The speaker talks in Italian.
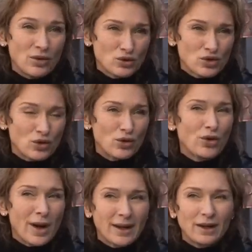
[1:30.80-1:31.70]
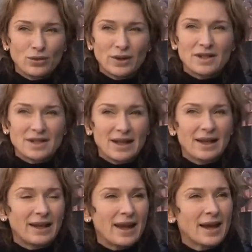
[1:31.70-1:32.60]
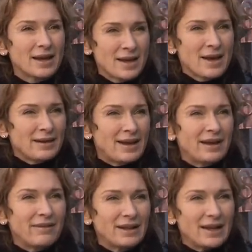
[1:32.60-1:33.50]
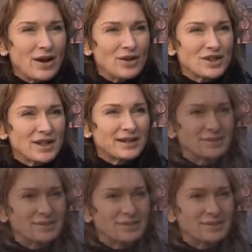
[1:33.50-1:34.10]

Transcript: e non solo, anche di utensileria della Valle d'Aosta.